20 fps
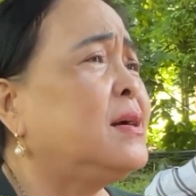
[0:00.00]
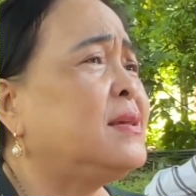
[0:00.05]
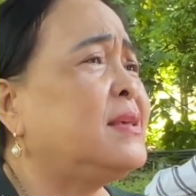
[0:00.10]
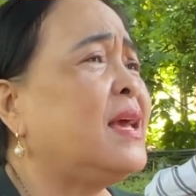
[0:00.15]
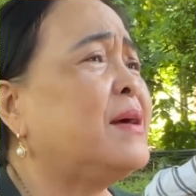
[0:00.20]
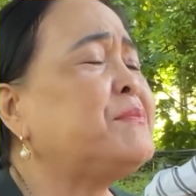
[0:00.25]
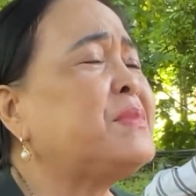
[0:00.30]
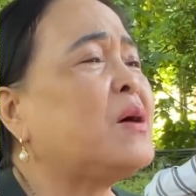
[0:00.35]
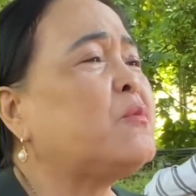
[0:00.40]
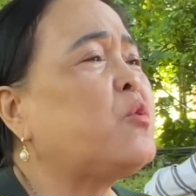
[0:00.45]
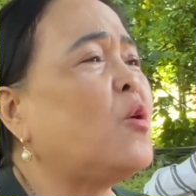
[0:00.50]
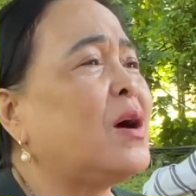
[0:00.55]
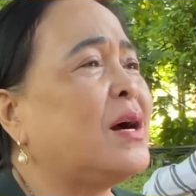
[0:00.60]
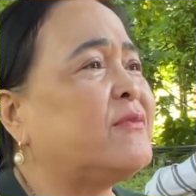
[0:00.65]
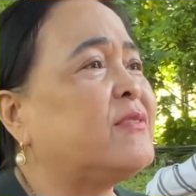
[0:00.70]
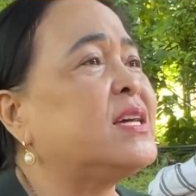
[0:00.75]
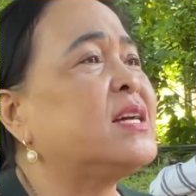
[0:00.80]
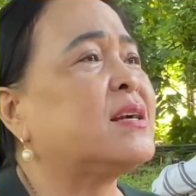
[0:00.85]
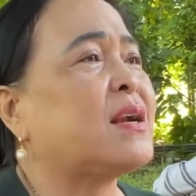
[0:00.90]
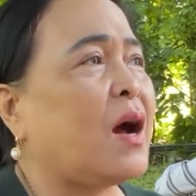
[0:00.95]
giám đốc hoa
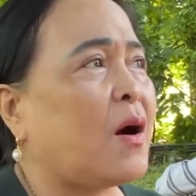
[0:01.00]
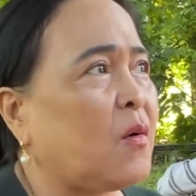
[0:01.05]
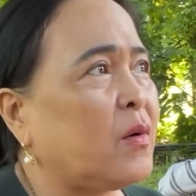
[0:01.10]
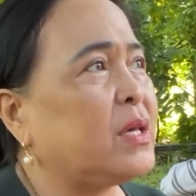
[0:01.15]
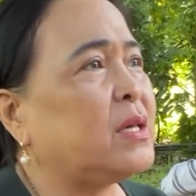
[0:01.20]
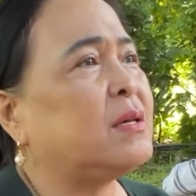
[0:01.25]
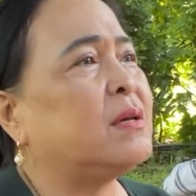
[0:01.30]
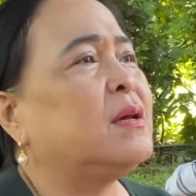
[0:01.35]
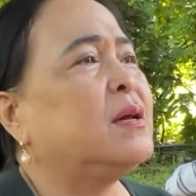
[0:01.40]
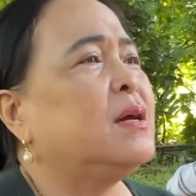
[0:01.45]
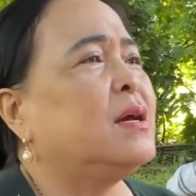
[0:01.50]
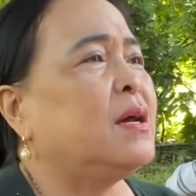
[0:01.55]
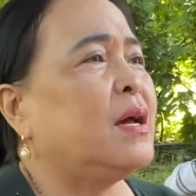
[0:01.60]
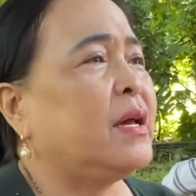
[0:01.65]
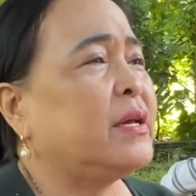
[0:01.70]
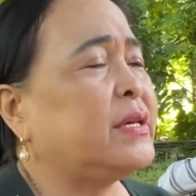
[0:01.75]
viên rồi yeah.